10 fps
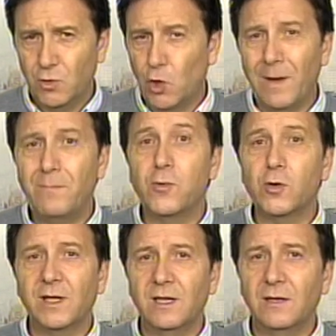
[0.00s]
No va
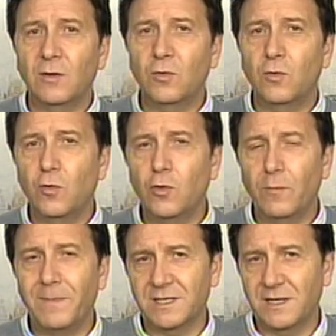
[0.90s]
porque
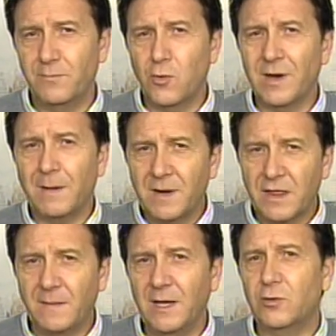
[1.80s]
uno pasa por la
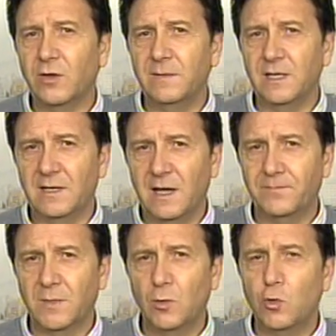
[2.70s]
Plaza Mayor de Medina,
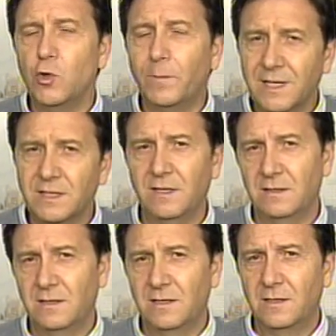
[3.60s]
uno pasa
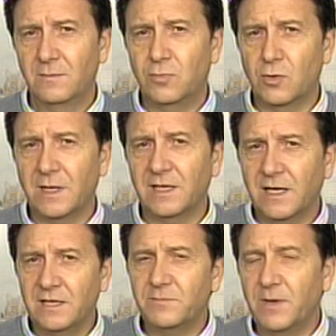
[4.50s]
por las
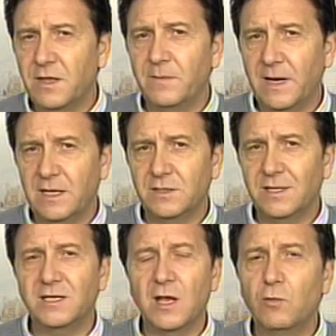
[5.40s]
calles principales
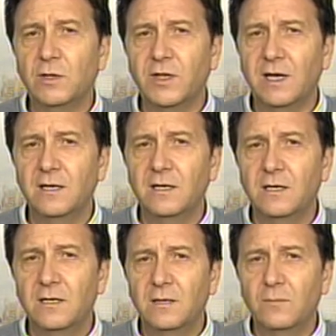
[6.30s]
y se encuentra
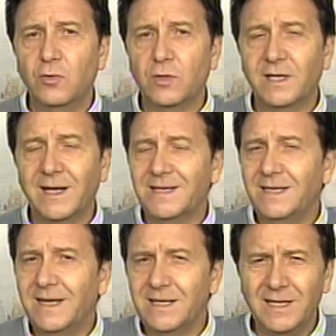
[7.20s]
pues
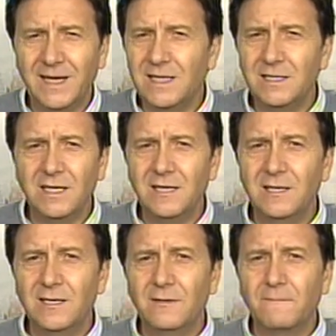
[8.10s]
casi casi gente,
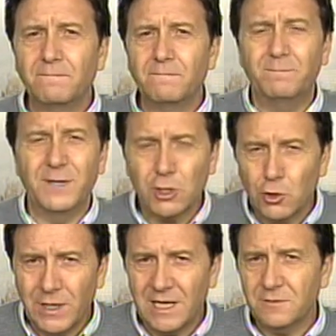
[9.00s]

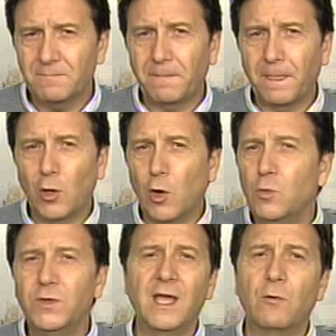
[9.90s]
personas como
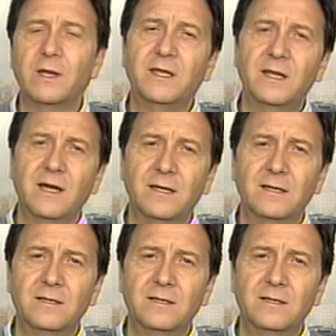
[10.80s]
un día cualquiera